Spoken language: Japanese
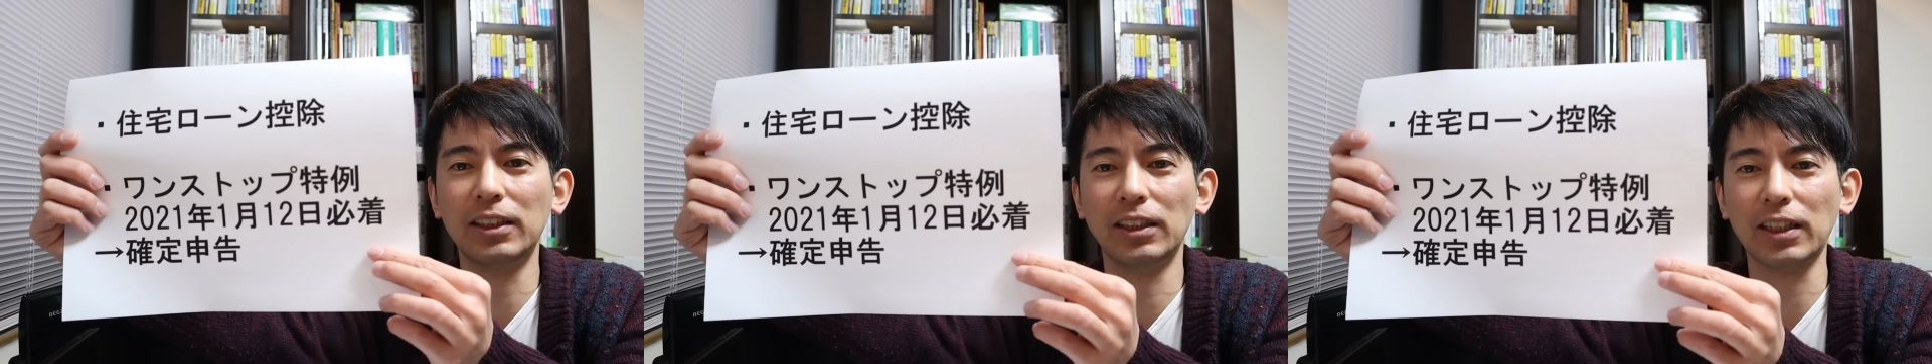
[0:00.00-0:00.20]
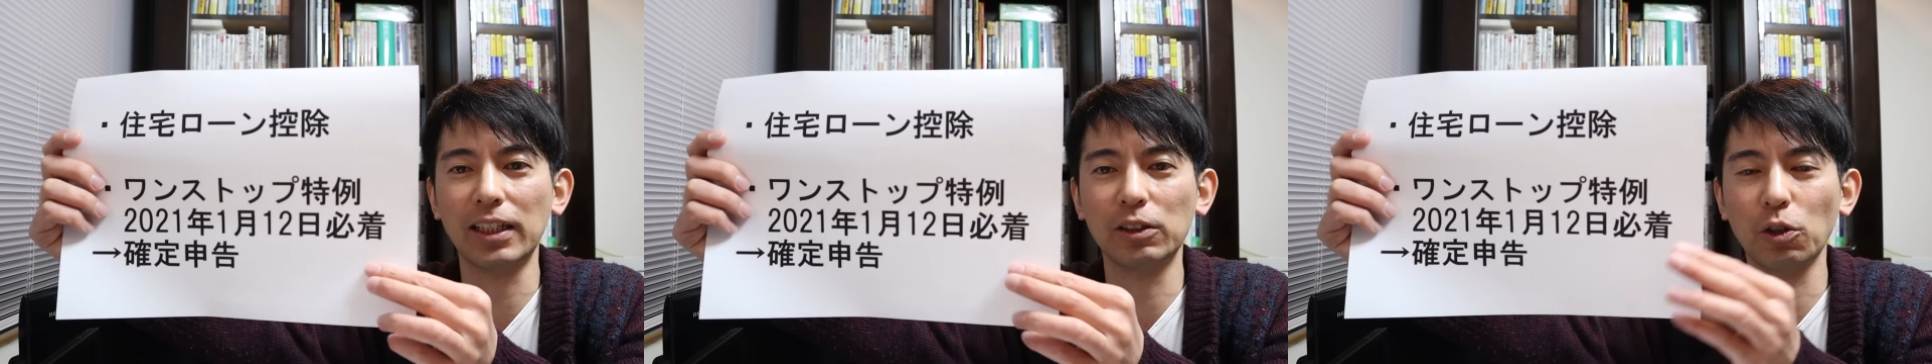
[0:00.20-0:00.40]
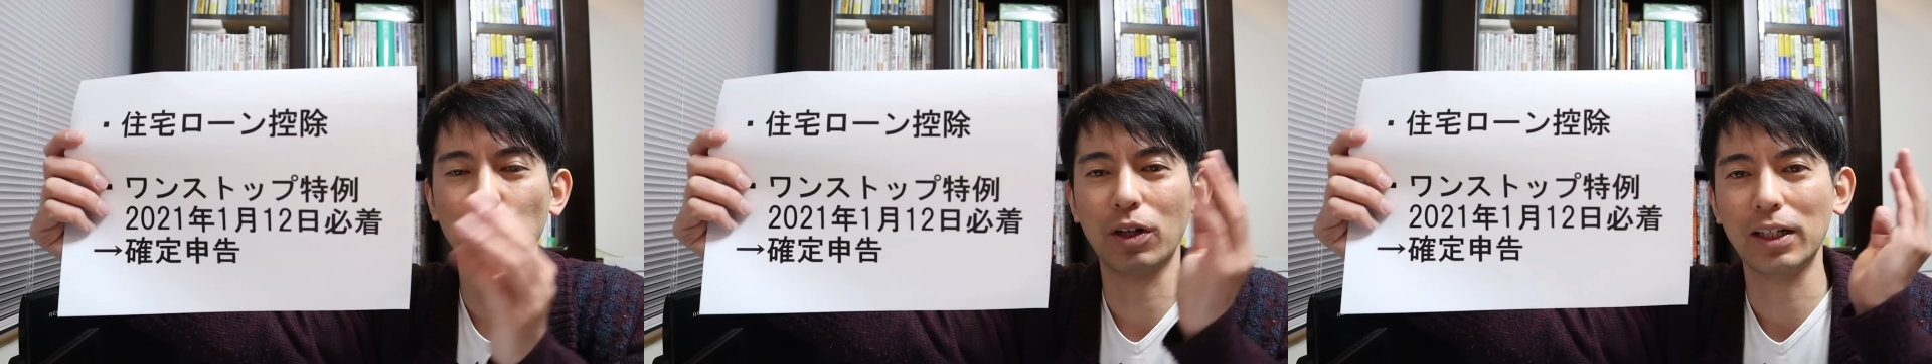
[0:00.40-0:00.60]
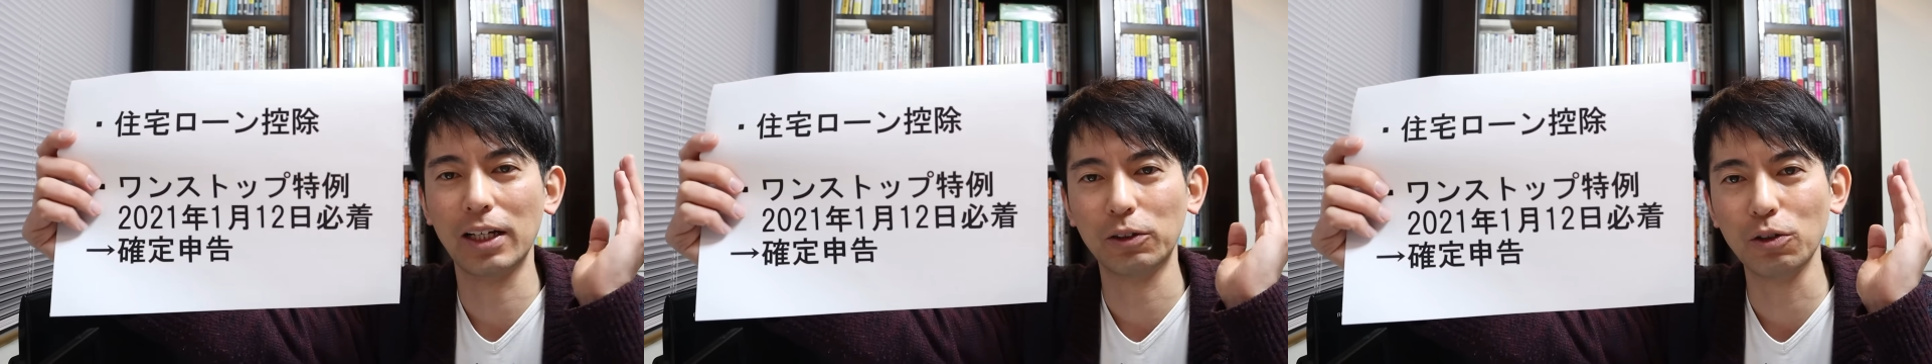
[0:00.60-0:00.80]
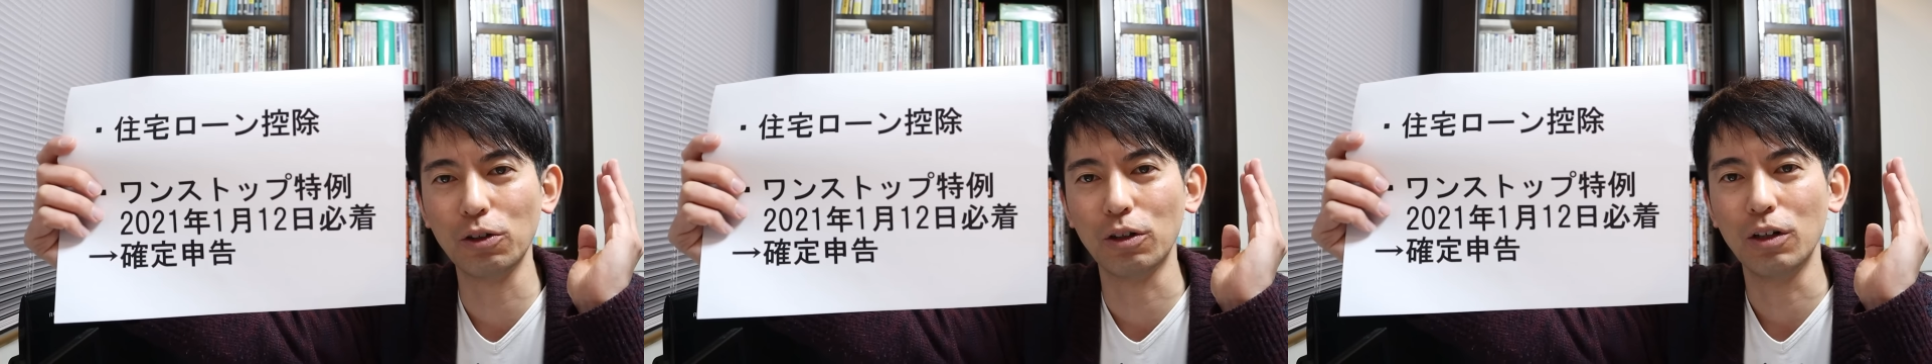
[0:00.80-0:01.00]
自治体に届か
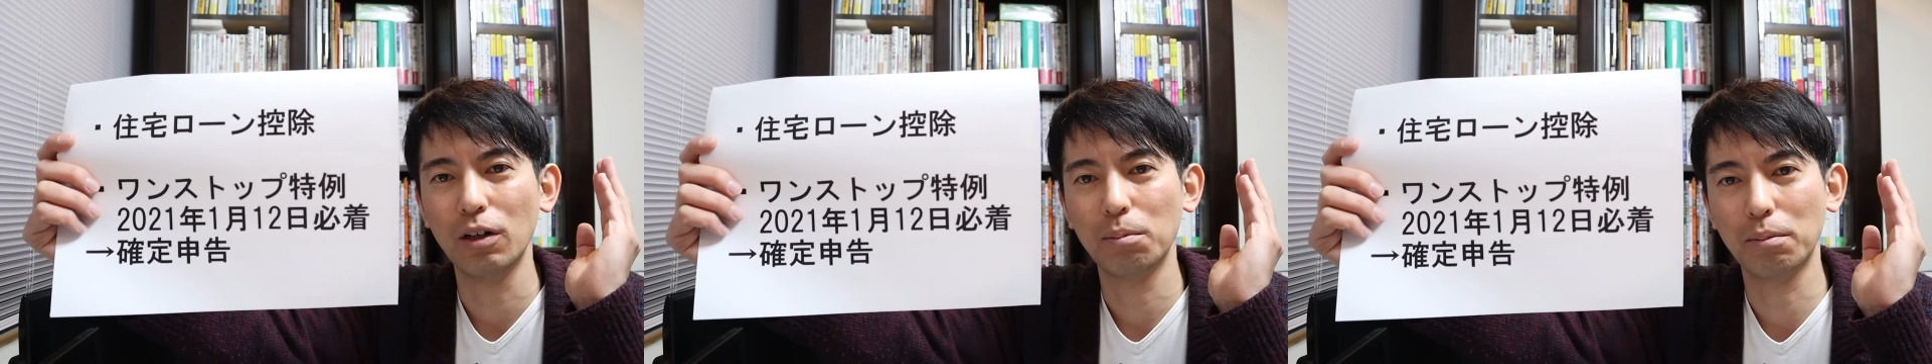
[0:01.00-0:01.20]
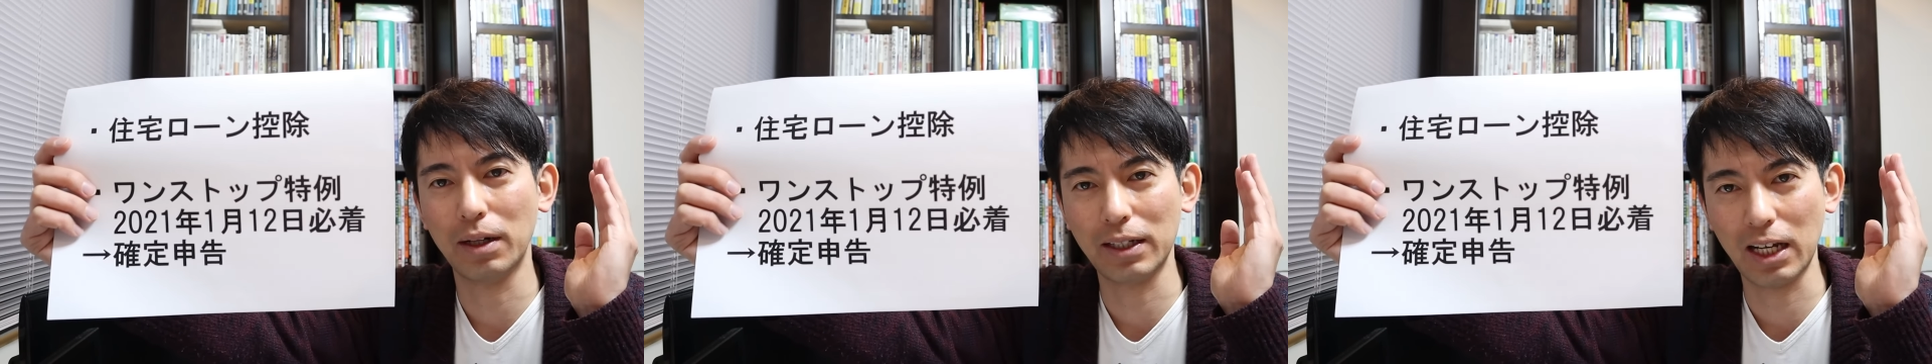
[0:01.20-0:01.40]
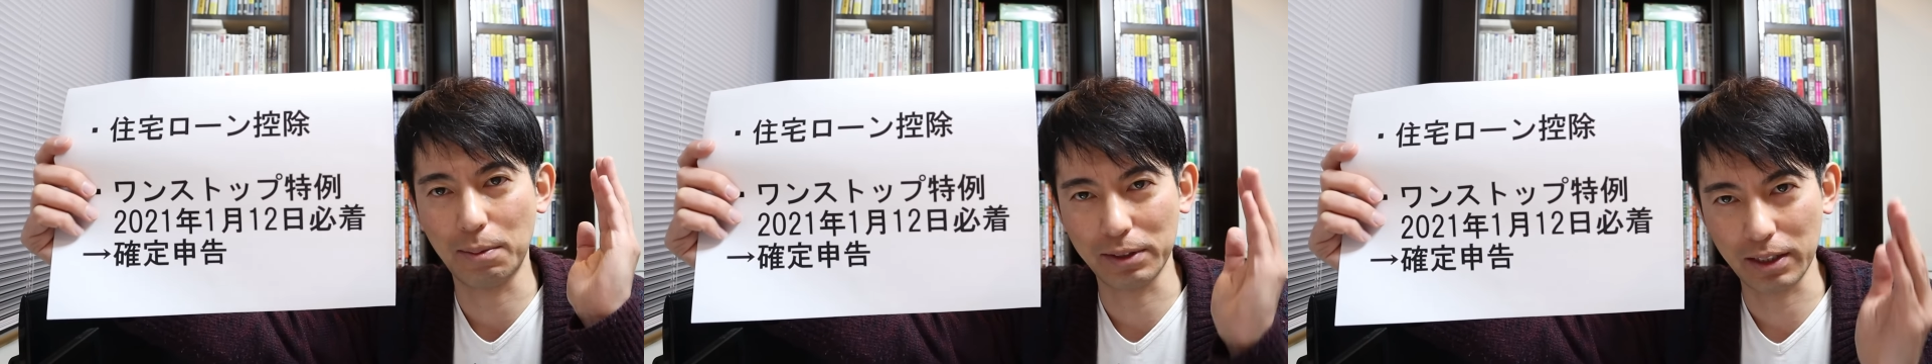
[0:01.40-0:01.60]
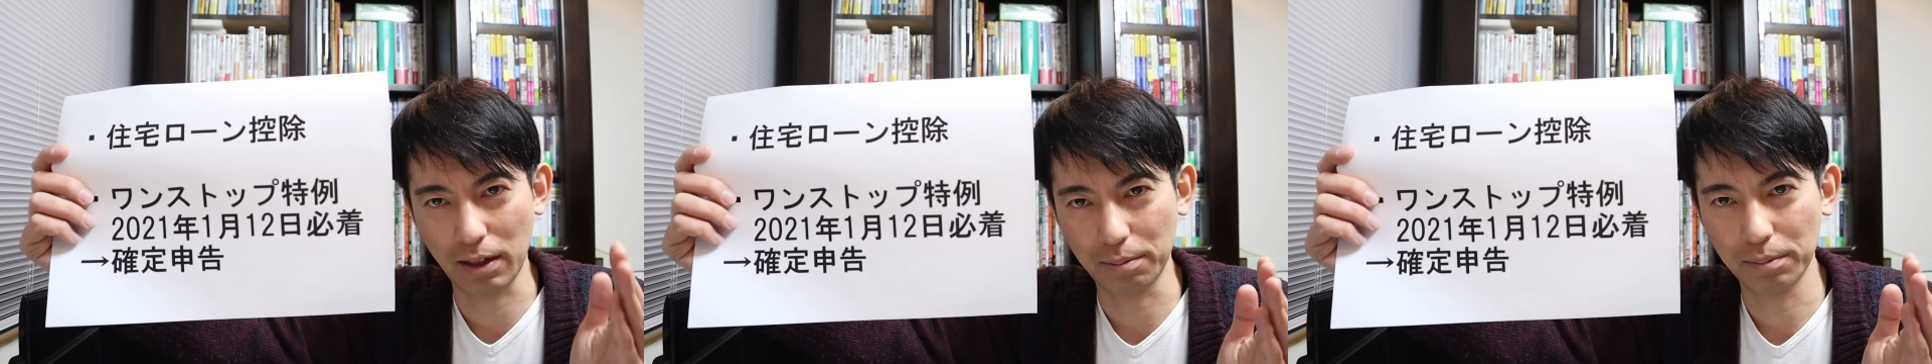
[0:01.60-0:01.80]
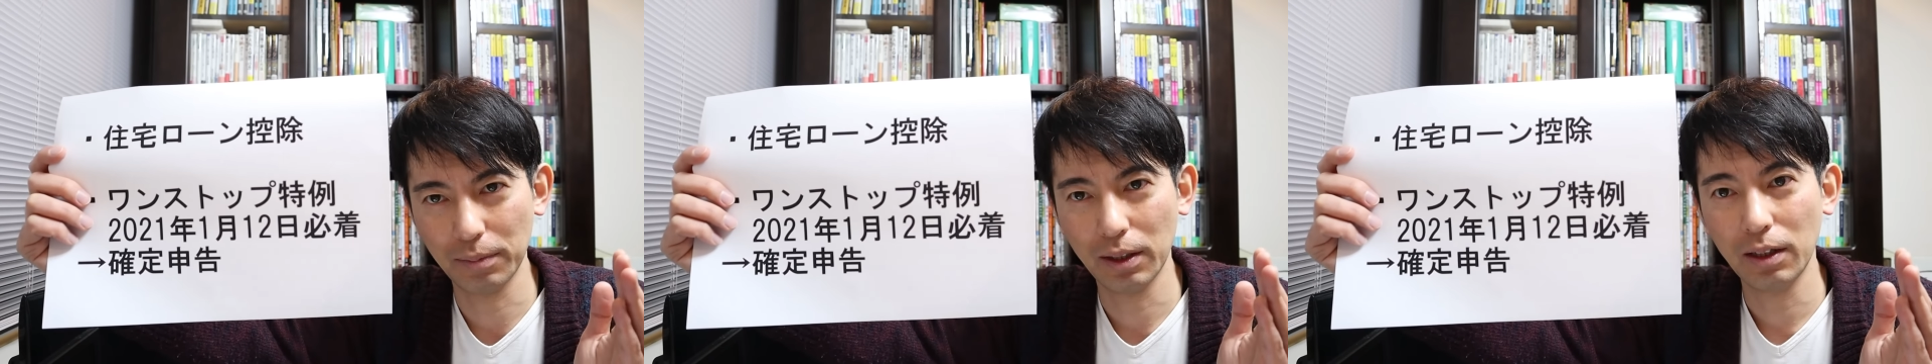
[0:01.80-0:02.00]
ないと間に合いま
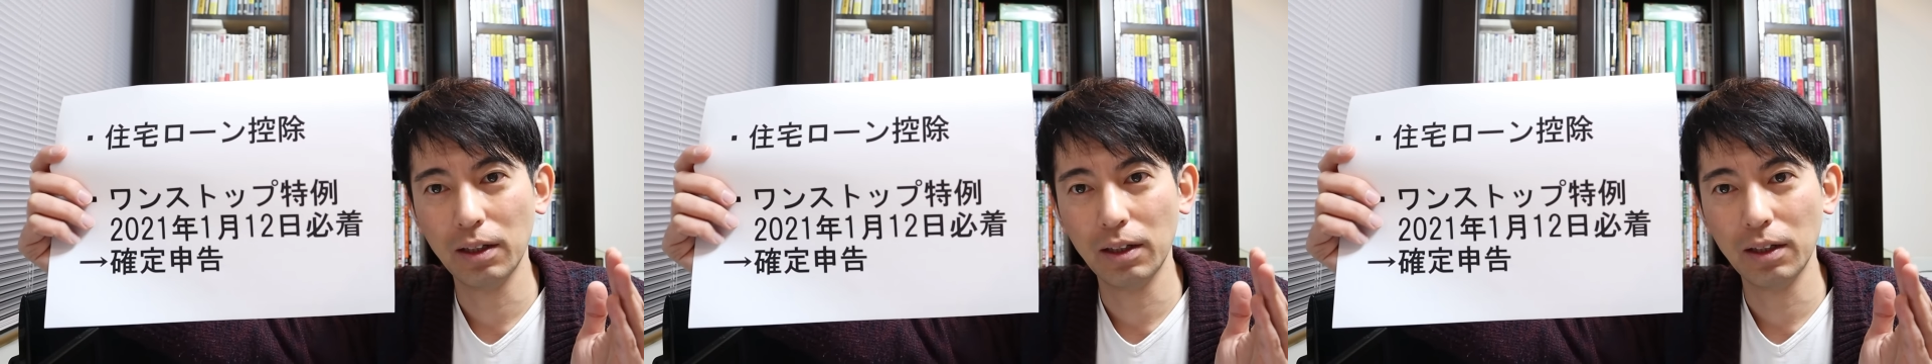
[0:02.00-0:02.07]
せん。